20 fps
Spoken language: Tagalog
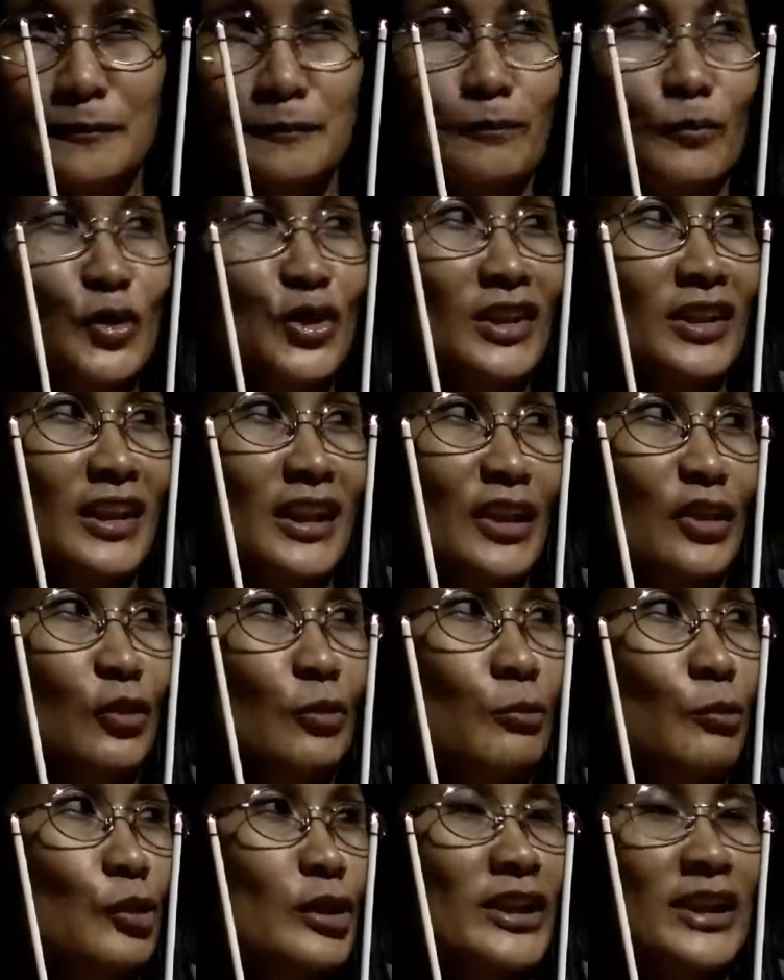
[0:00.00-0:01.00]

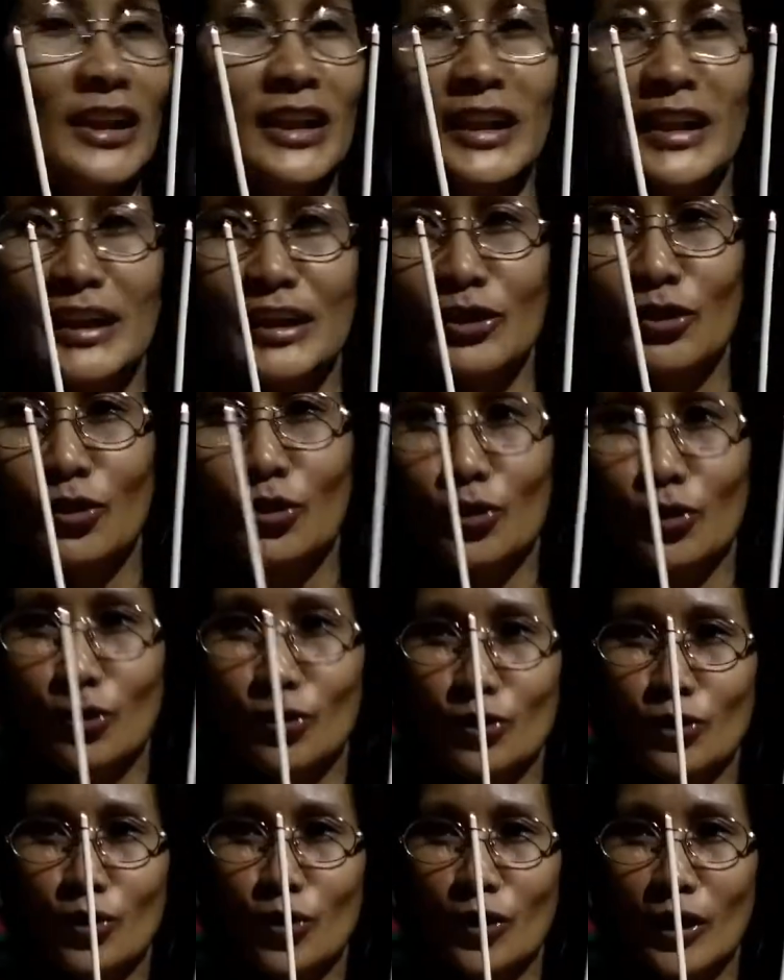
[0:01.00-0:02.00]
mosquito,
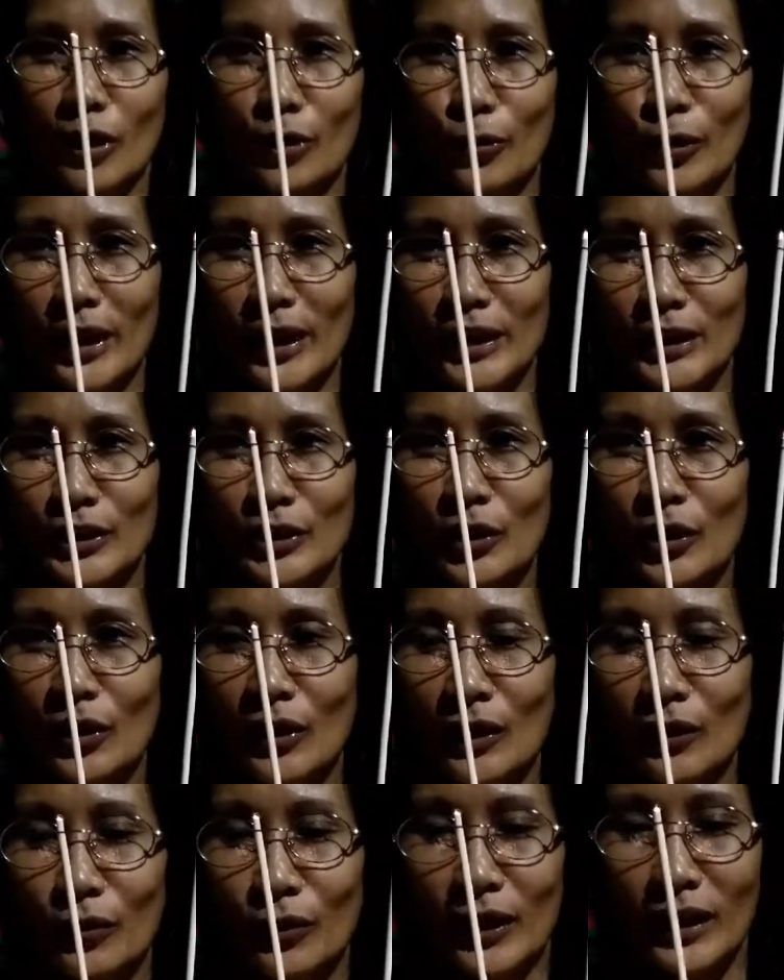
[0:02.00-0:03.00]
mosquito, go away,
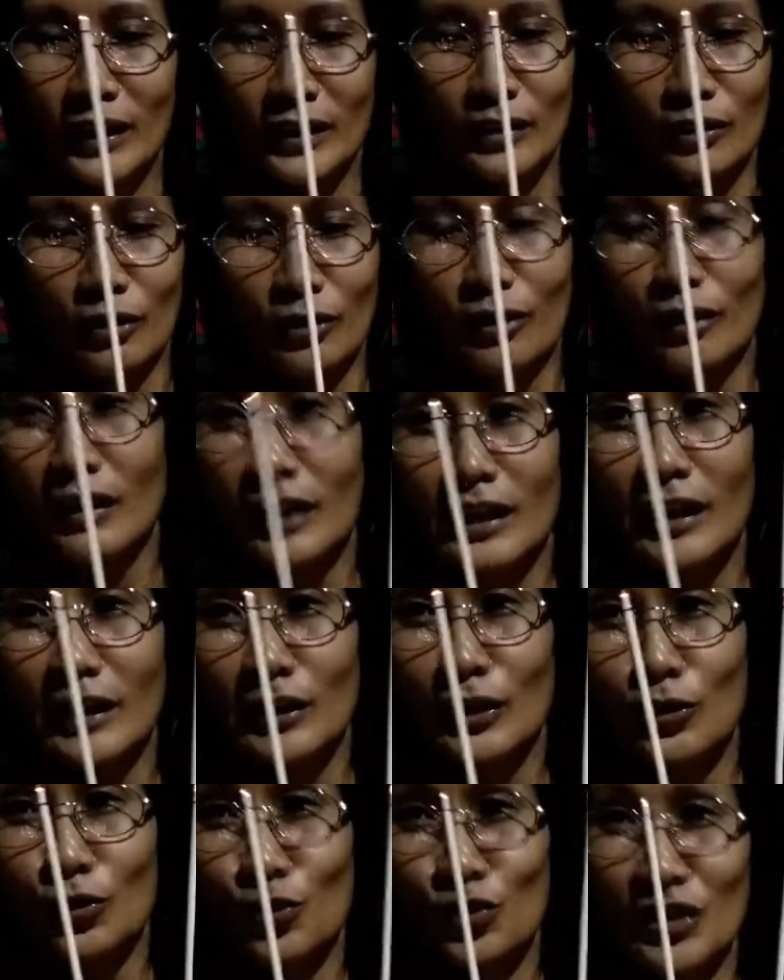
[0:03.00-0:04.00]
go away. Or kahit
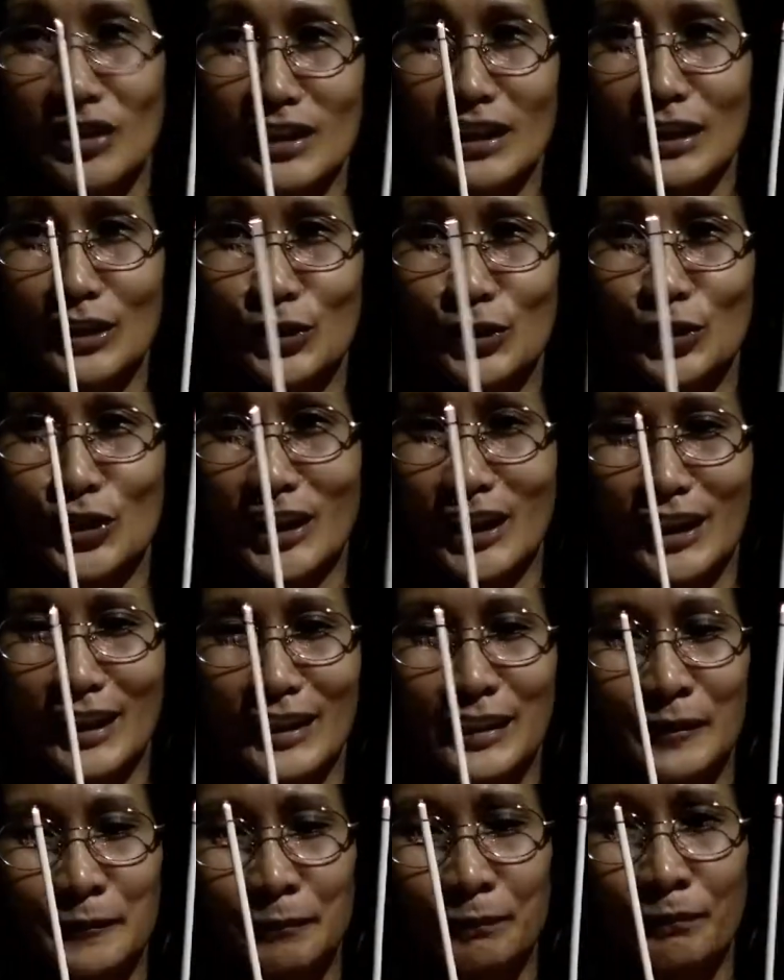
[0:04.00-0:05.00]
anong dasal nyo
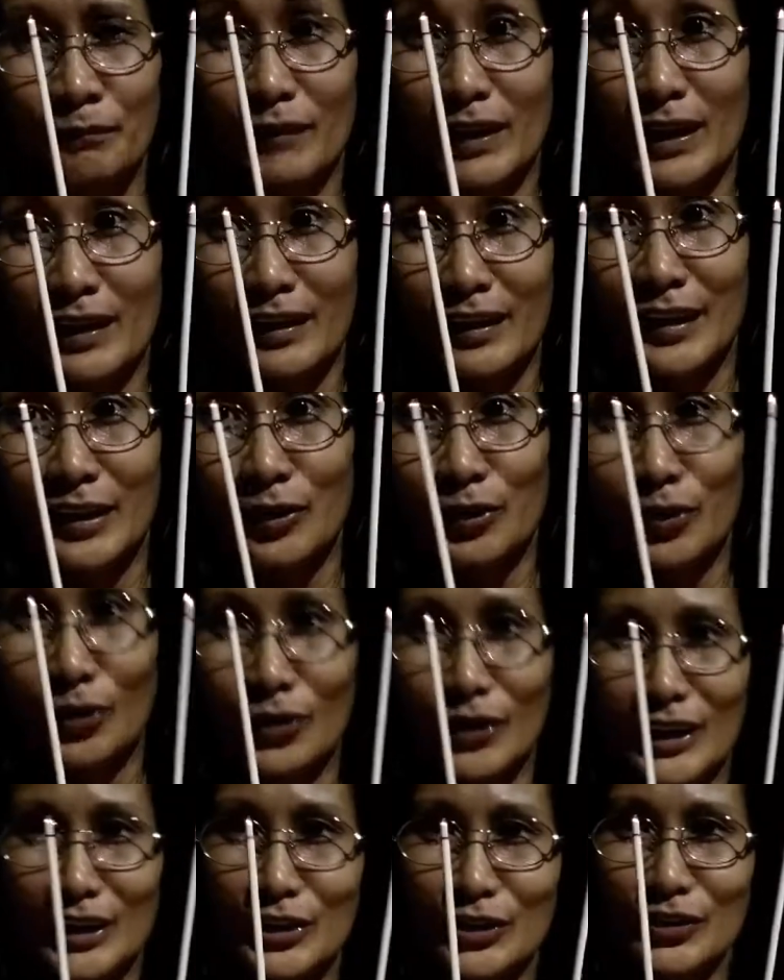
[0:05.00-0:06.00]
dyan, para kayo
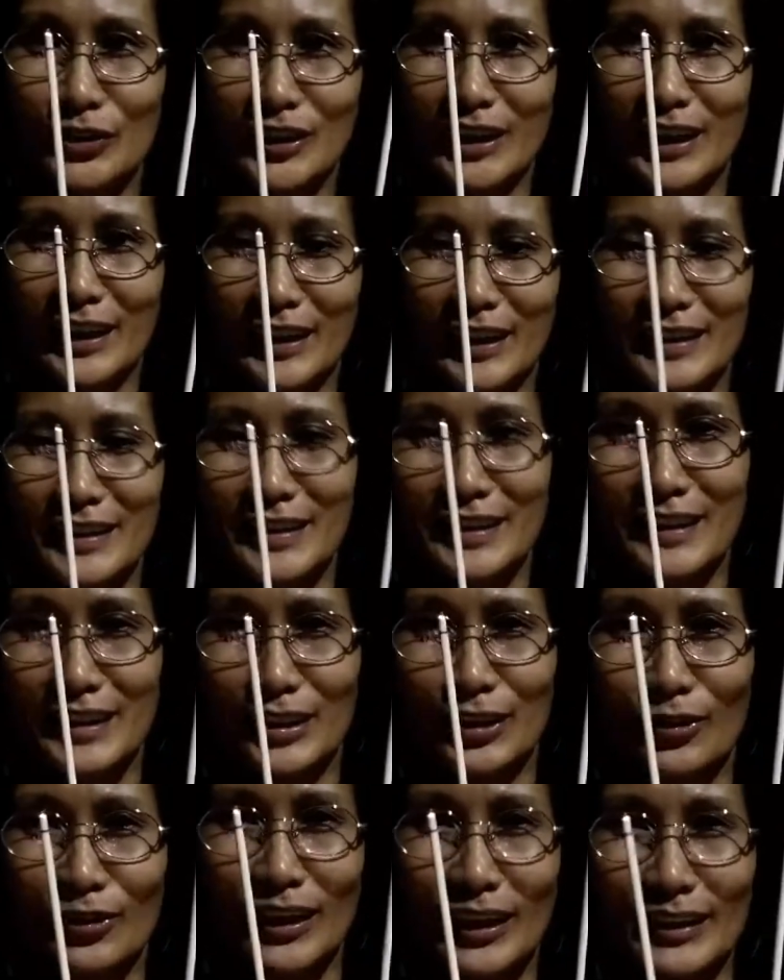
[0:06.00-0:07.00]
nag-oorasyon guys.
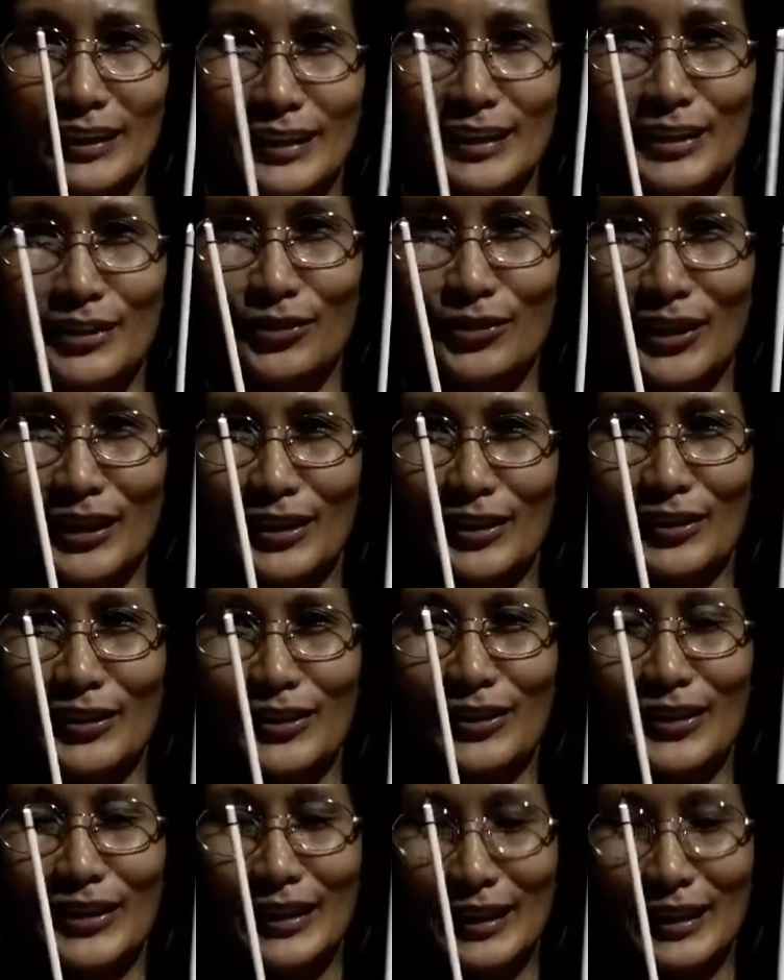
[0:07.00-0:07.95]
Look at this one, oh.